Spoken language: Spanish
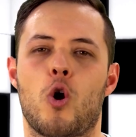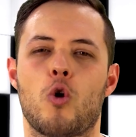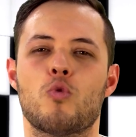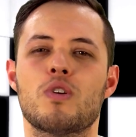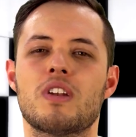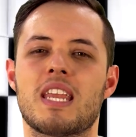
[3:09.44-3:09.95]

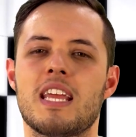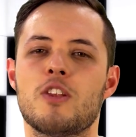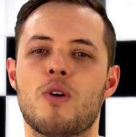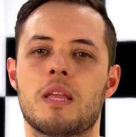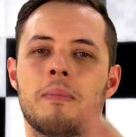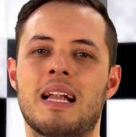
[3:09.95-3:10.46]
con un
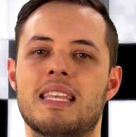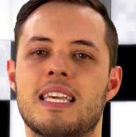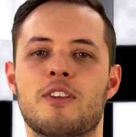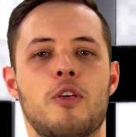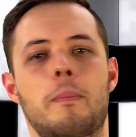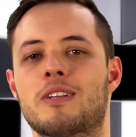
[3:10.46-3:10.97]
reino animal
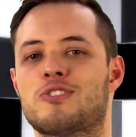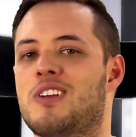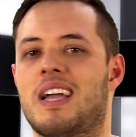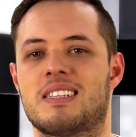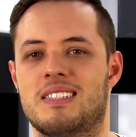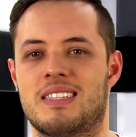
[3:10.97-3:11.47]
lleno de
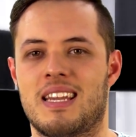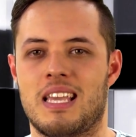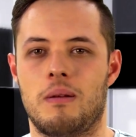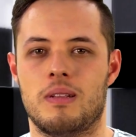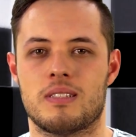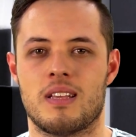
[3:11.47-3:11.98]
personajes
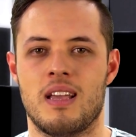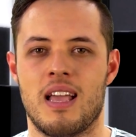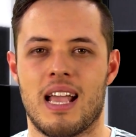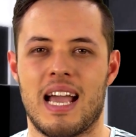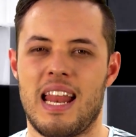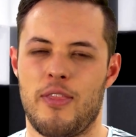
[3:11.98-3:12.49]
entrañables.
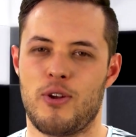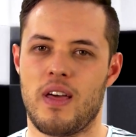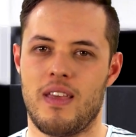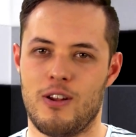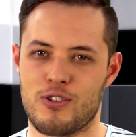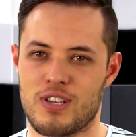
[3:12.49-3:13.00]
Ganadora
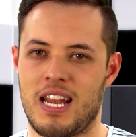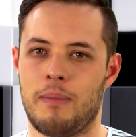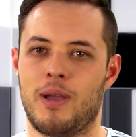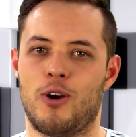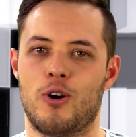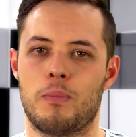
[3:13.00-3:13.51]
del Oscar a
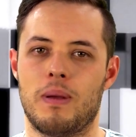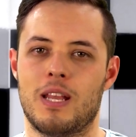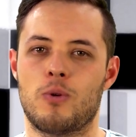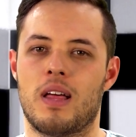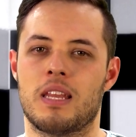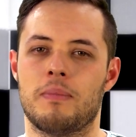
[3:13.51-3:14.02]
Mejor
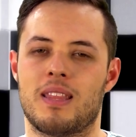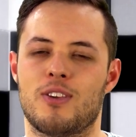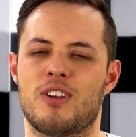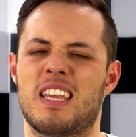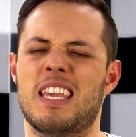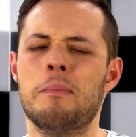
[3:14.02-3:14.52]
Película de
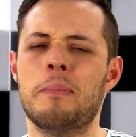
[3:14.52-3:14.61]
Animación y